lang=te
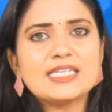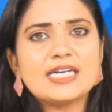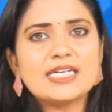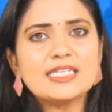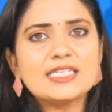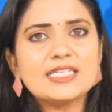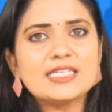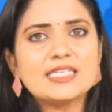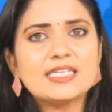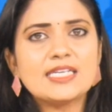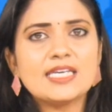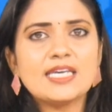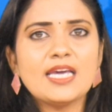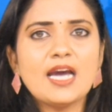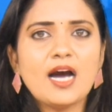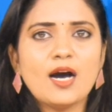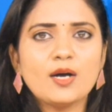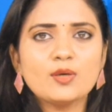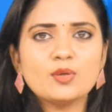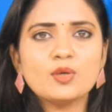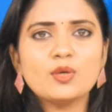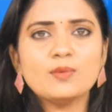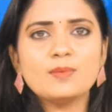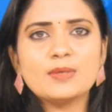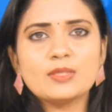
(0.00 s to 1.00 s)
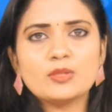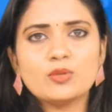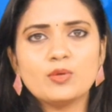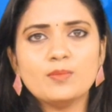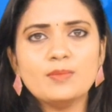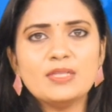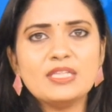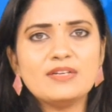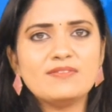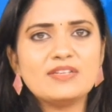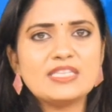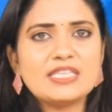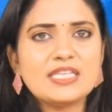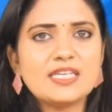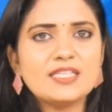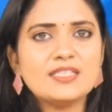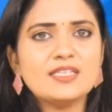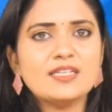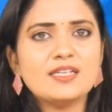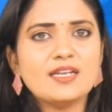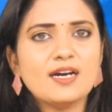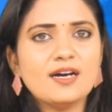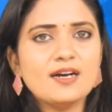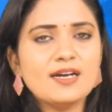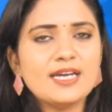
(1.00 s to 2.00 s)
స్థానానికి అక్టోబర్ తొమ్మిదవ
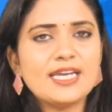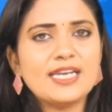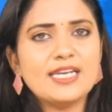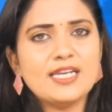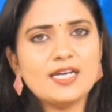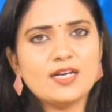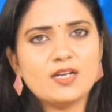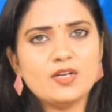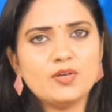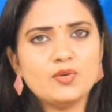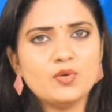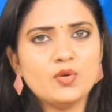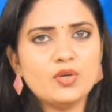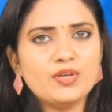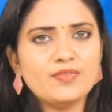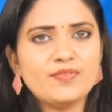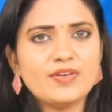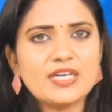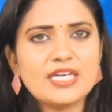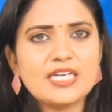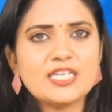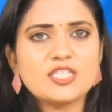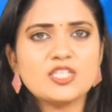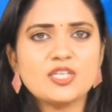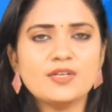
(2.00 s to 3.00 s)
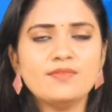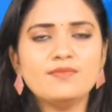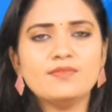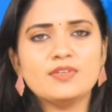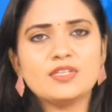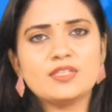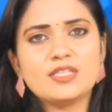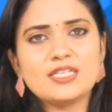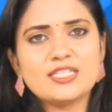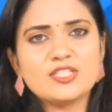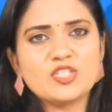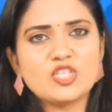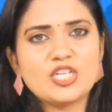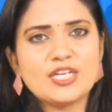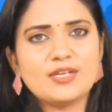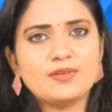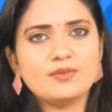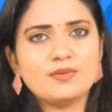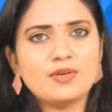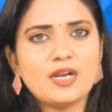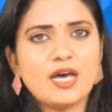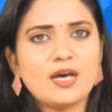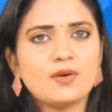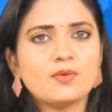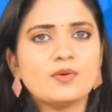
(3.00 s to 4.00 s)
తేదీన ఎన్నికల నోటిఫికేషన్ విడుదల
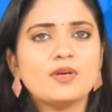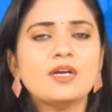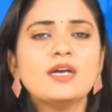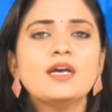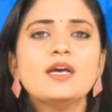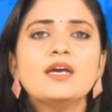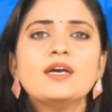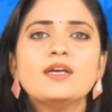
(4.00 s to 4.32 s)
చేయనున్నారు